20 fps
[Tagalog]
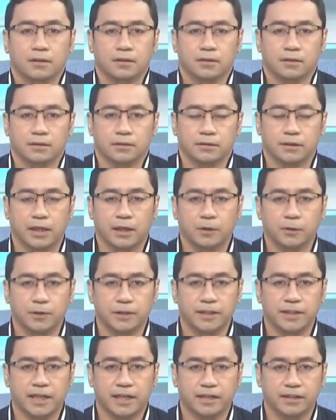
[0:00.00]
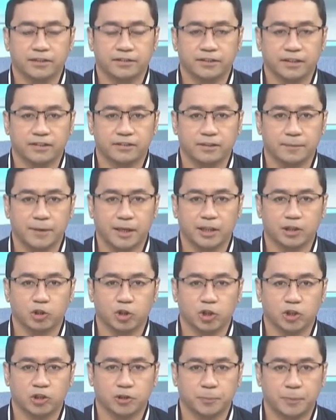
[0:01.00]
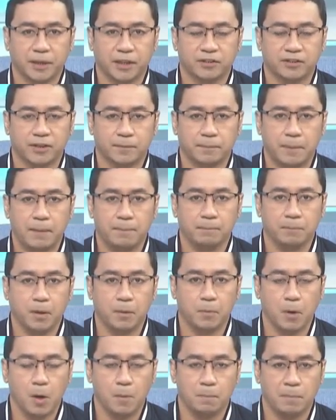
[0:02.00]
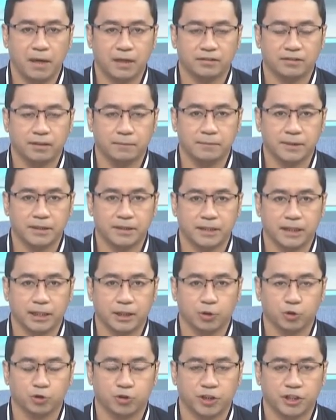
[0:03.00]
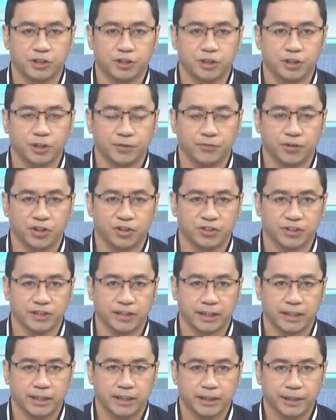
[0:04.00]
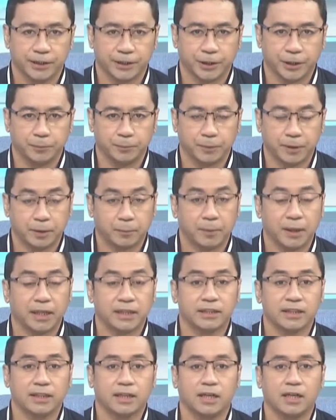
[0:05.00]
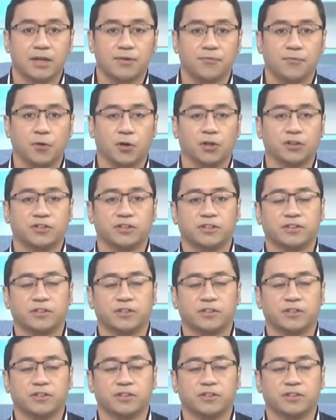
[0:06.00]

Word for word: Nahuli na ang isa sa mga sospek sa pambobomba sa Mindanao State University. Kinumpirma ng Armed Forces of